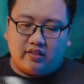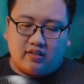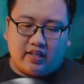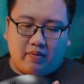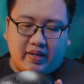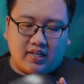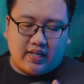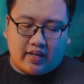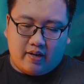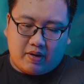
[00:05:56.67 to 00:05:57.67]
thực ra là mình đã
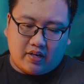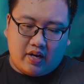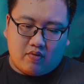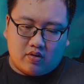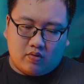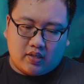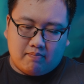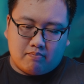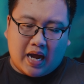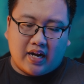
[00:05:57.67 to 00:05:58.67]
trải nghiệm cách đây khoảng độ
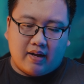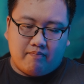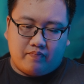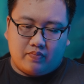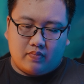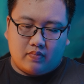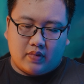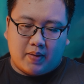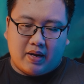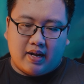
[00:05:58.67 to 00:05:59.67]
tầm ba năm,
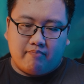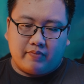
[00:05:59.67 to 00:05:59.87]
hai ba năm.